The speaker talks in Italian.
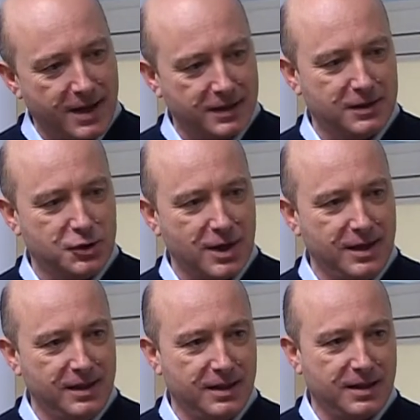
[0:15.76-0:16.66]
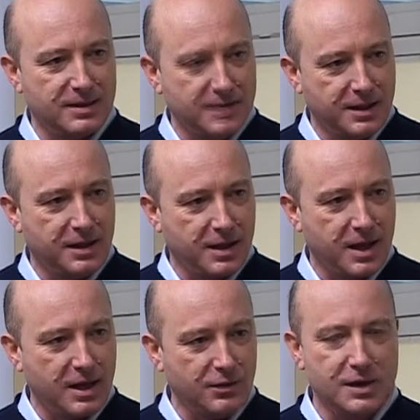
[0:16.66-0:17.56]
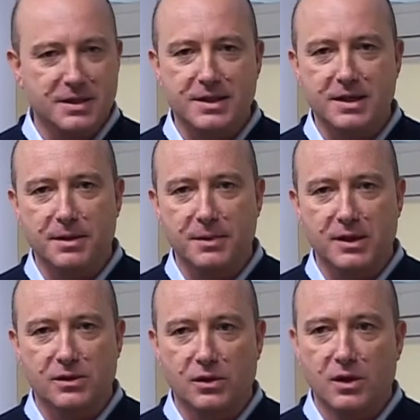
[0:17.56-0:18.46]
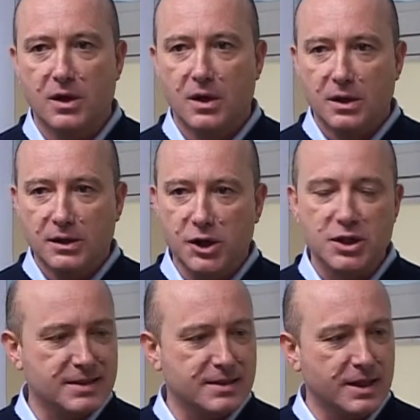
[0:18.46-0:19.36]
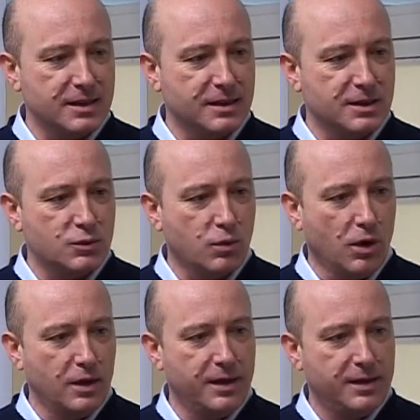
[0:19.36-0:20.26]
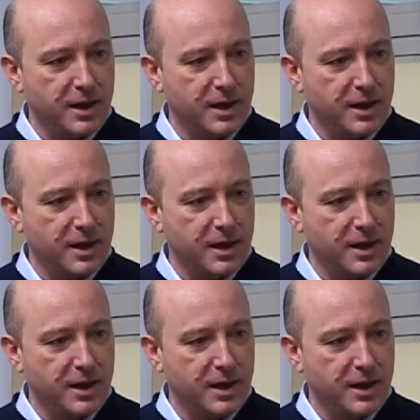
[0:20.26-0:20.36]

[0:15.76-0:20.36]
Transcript: artigiani che si dedicheranno all'insegnamento, 17 scuole,